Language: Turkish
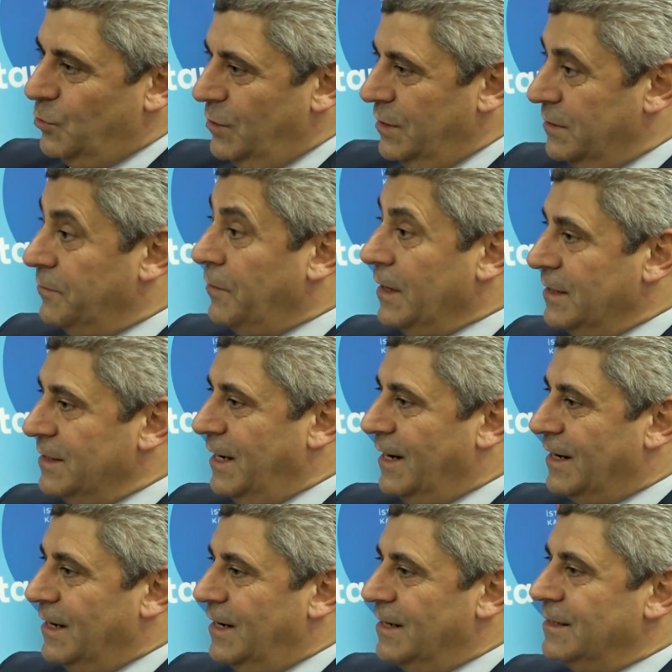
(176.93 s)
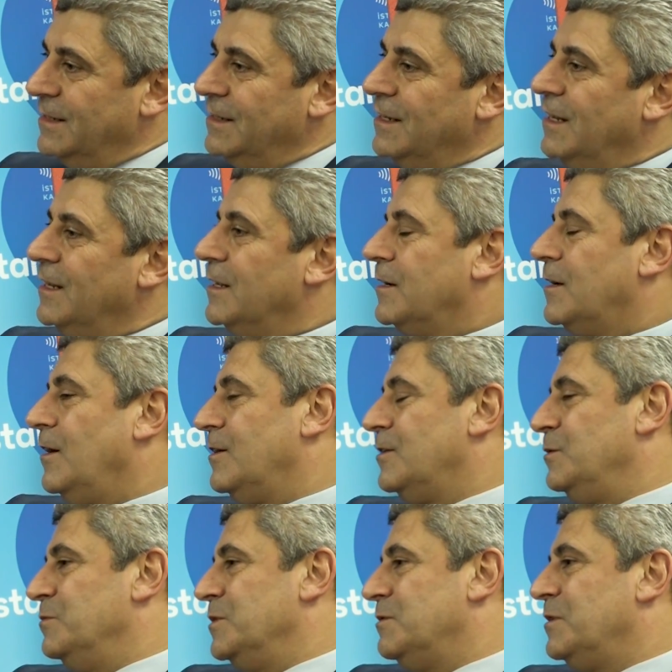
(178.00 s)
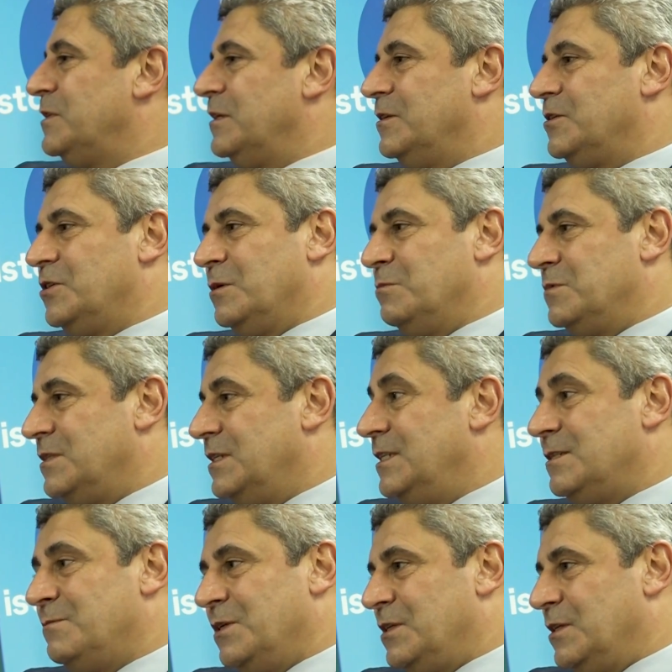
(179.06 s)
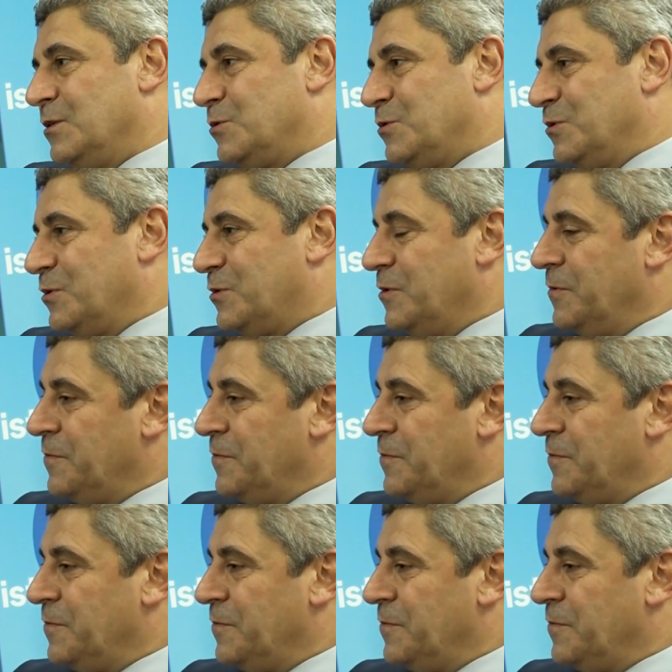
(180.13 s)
Dolayısıyla farklı renklerde kartımızı vatandaşlarımızın hizmetine sunduk.